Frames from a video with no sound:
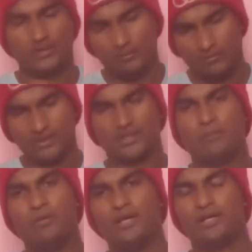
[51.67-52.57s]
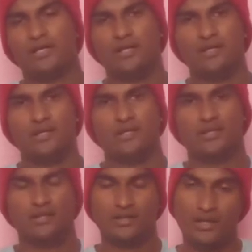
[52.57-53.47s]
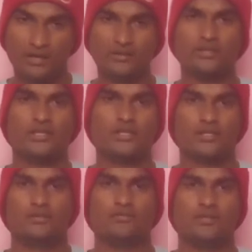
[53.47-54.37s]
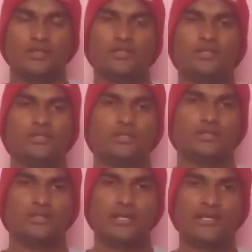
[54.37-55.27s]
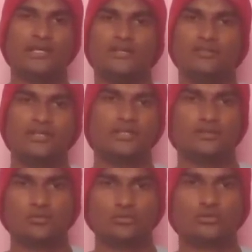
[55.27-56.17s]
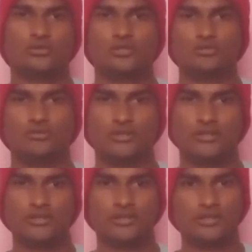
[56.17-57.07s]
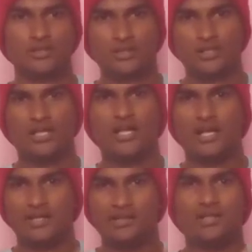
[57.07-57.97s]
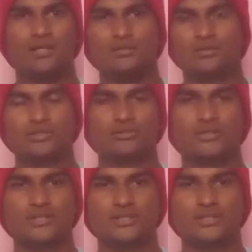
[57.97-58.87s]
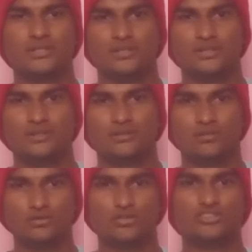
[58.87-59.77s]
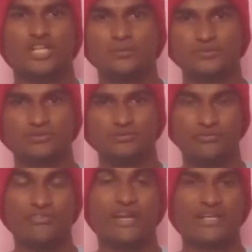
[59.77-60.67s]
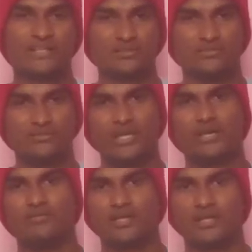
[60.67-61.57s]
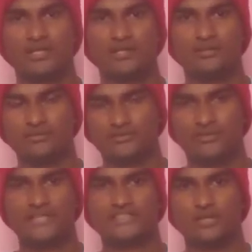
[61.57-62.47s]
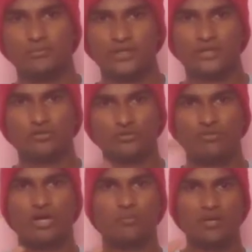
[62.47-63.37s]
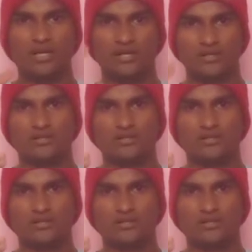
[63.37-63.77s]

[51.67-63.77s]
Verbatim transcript: நம்ம தமிழ்நாட்டில் நார்த் இந்தியா வந்து நிறையா பேர் கொஞ்சம் என்ன சொல்கிறது அந்த அளவுக்கு வந்து கொஞ்சம் ஜாப்ஸ் ஃபேக் ஃபேக்காக வேறு ஃபேக் ஜாப் மாதிரி கொஞ்சம் ஃபார்மல் லெட்டர்